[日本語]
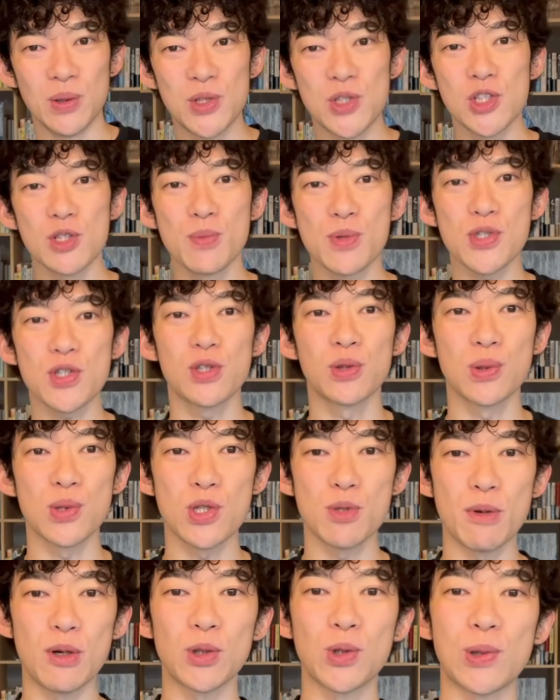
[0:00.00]
ちの息子の
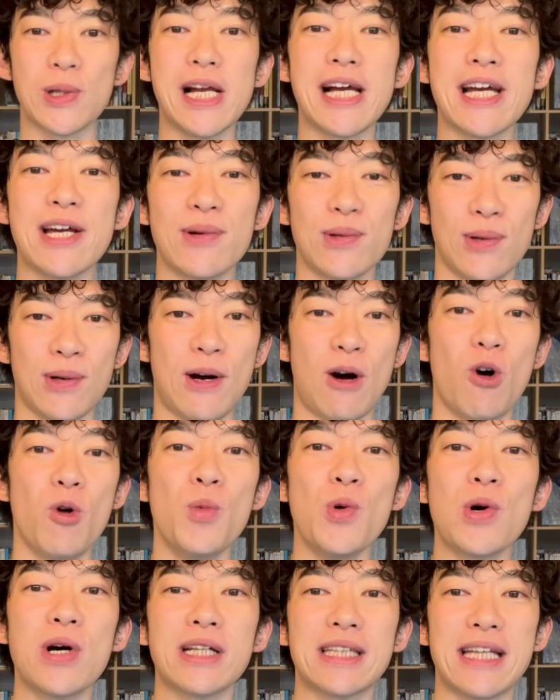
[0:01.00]
スマホ取り上げようとか
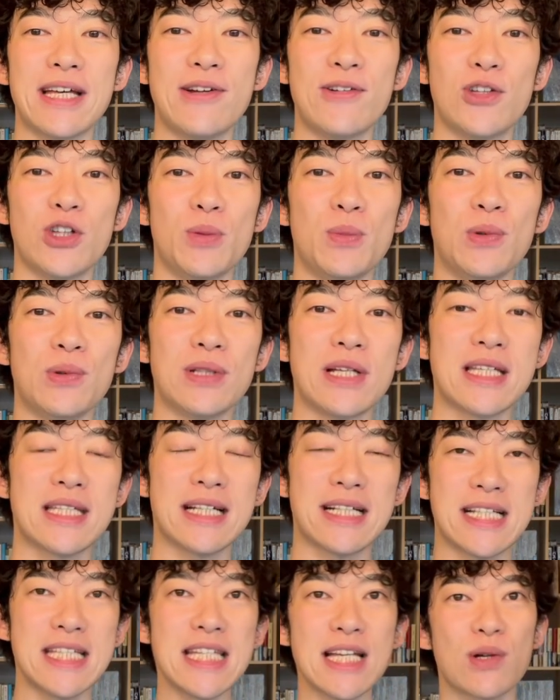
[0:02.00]
思う方いると思うんです
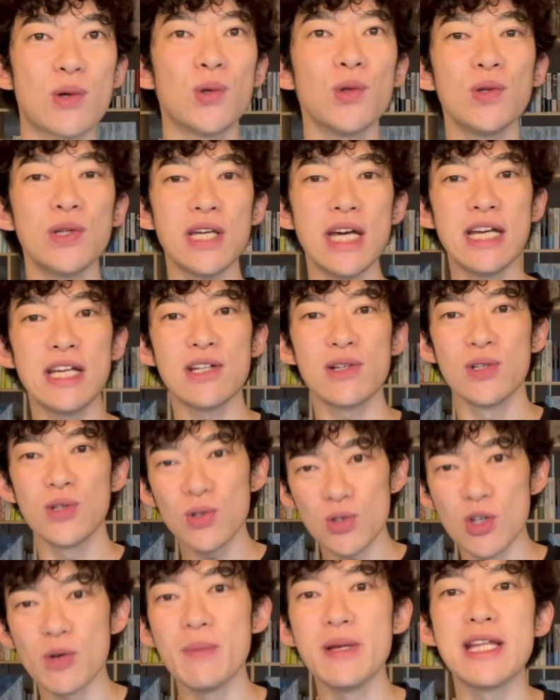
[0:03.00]
が、実はこの研究
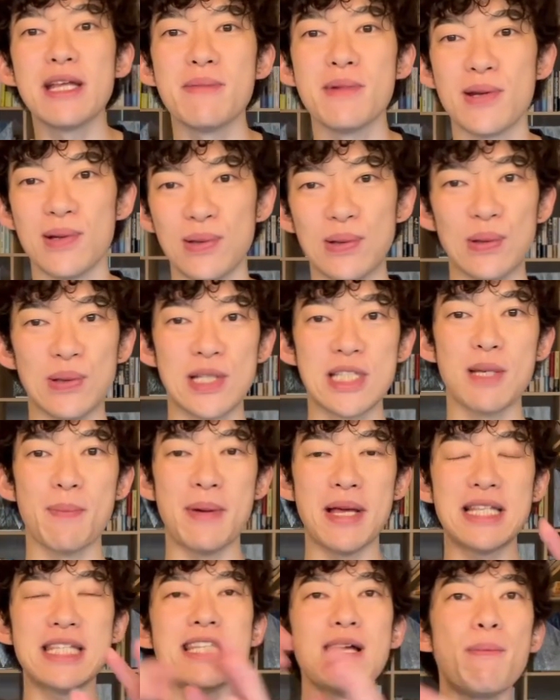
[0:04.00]
よく見てみると、実は
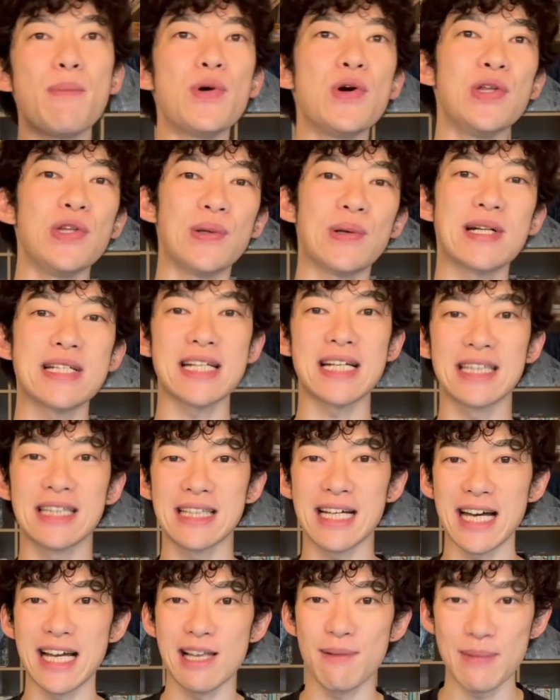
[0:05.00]
別なポイントがちゃん
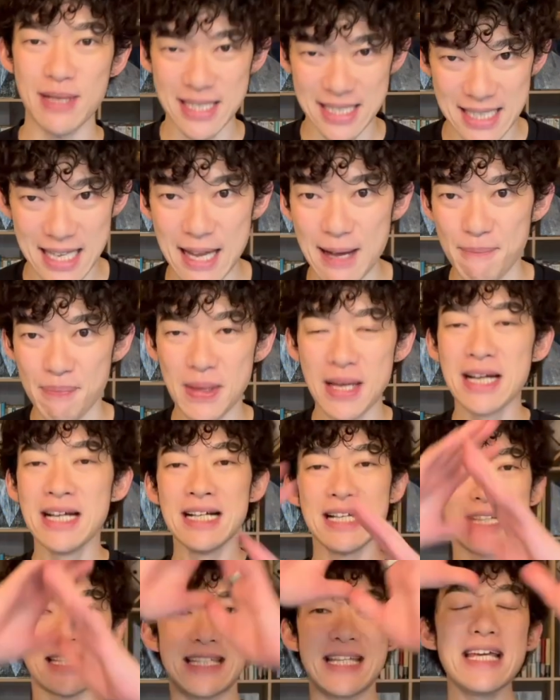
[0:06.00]
とありまして、
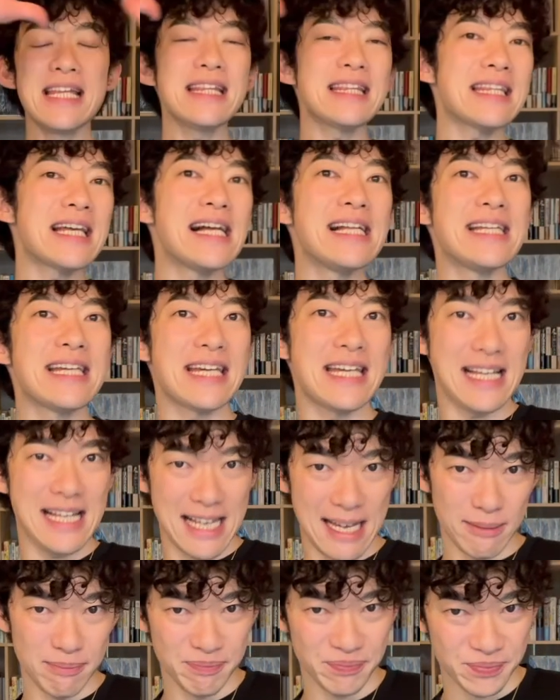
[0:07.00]
全体的に
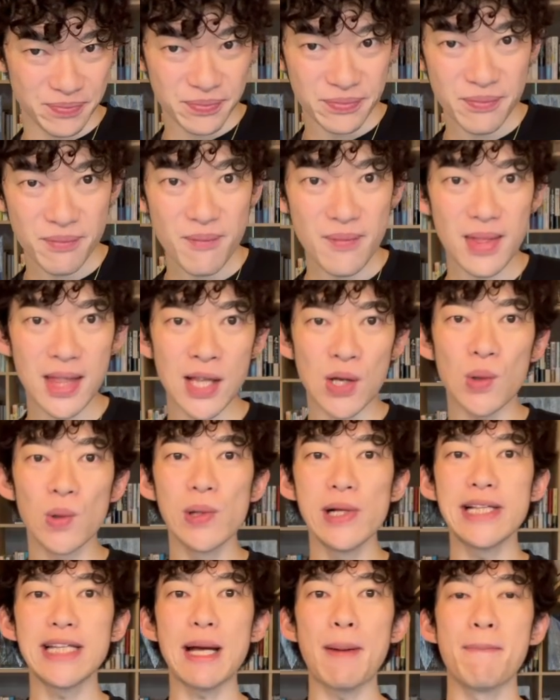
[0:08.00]
ね、こ
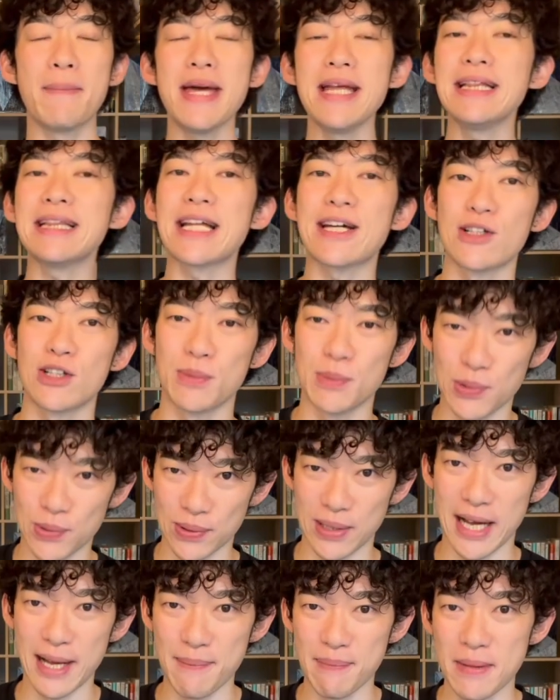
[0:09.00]
ういったメンタルの問
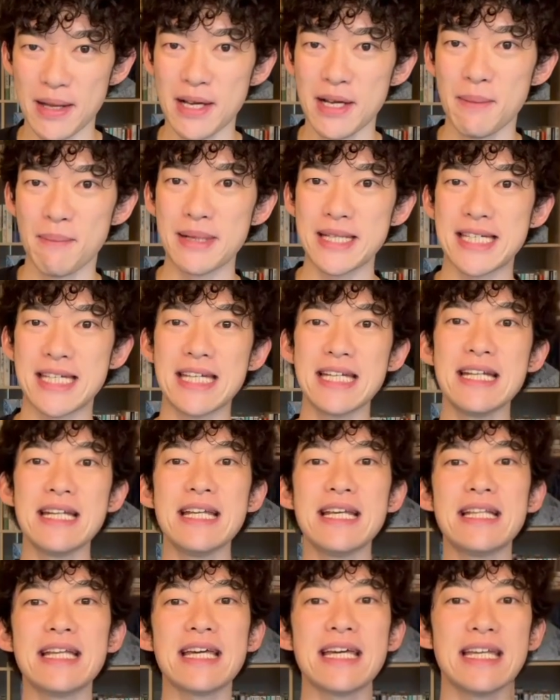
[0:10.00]
題、まあ、心
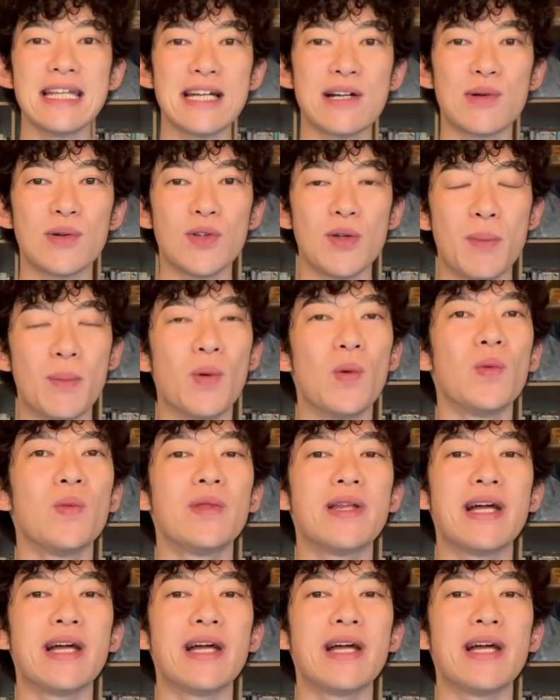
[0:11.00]
理的なこの問